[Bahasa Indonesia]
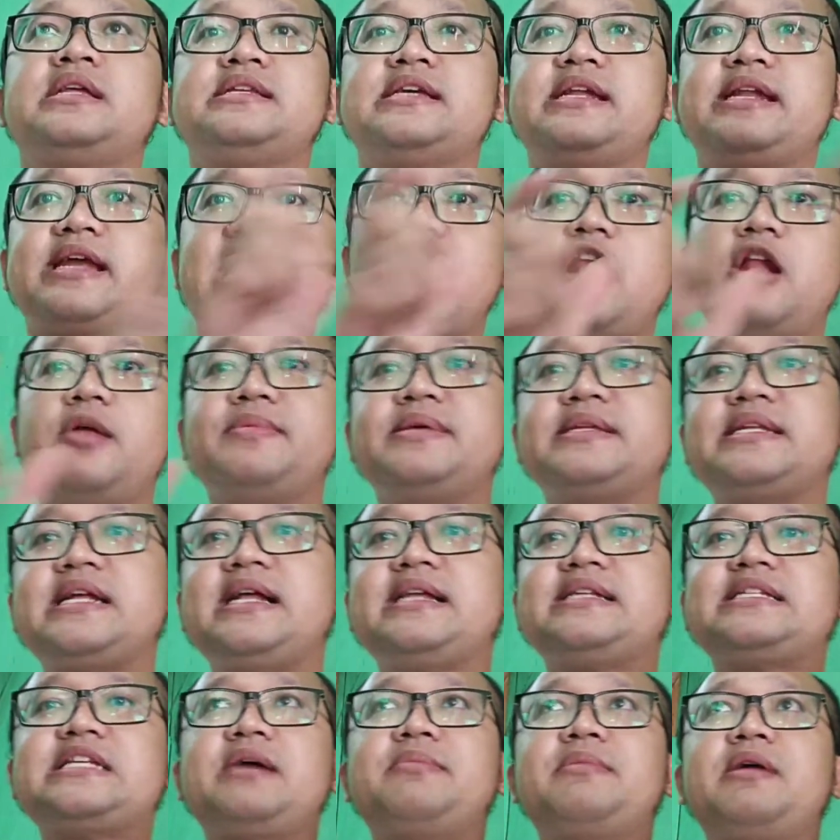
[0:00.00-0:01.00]
jadi kalau
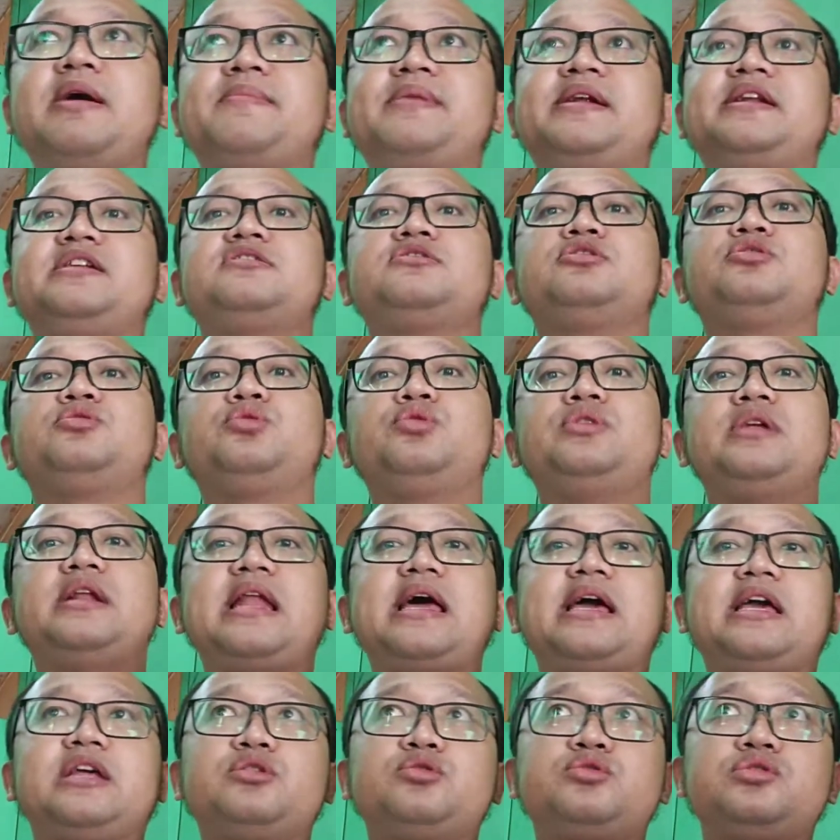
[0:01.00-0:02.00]
misalnya sahabat di ini
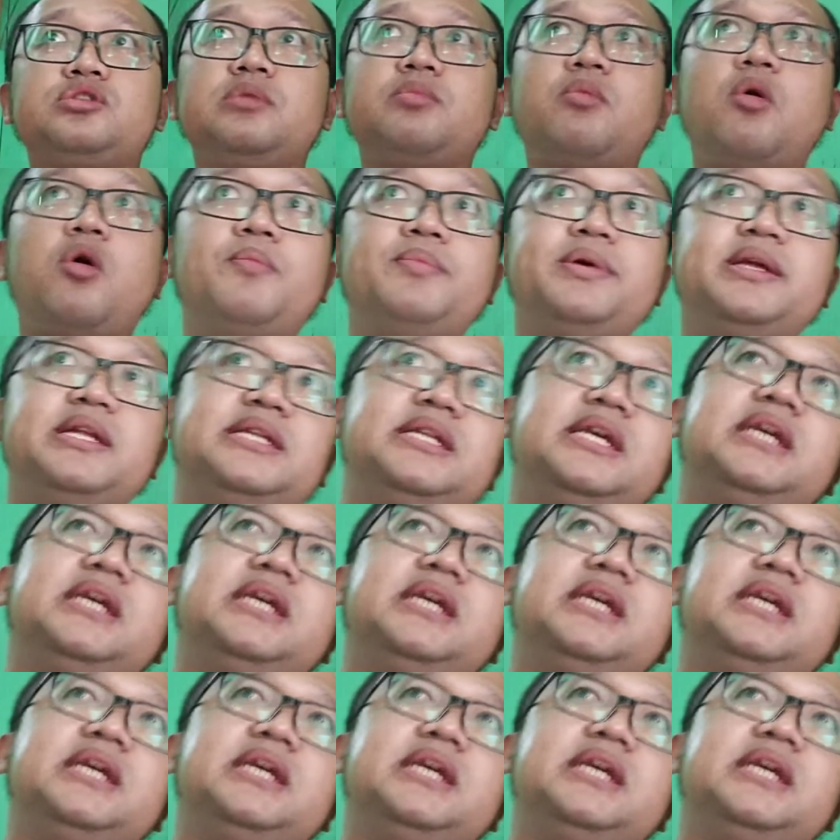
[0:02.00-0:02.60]
lagi cuci mobil